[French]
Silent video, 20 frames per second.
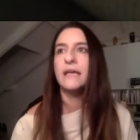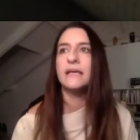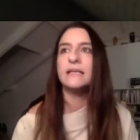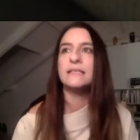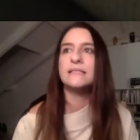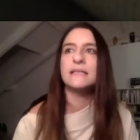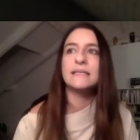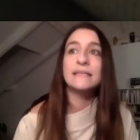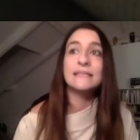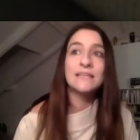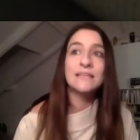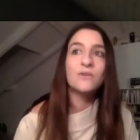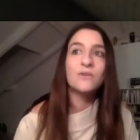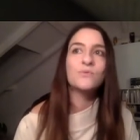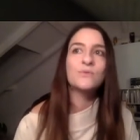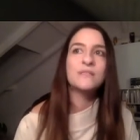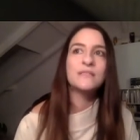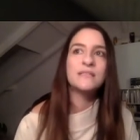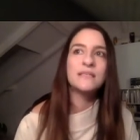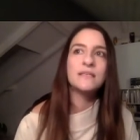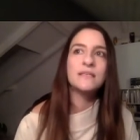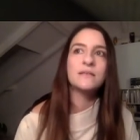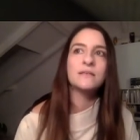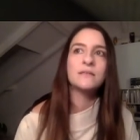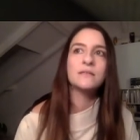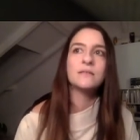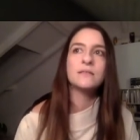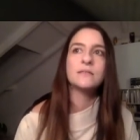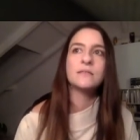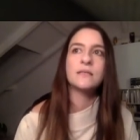et c'est quelqu'un aussi,
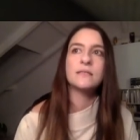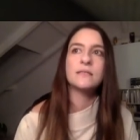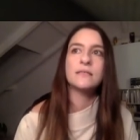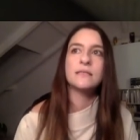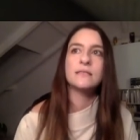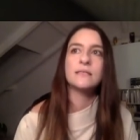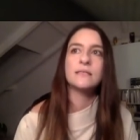euh, ça,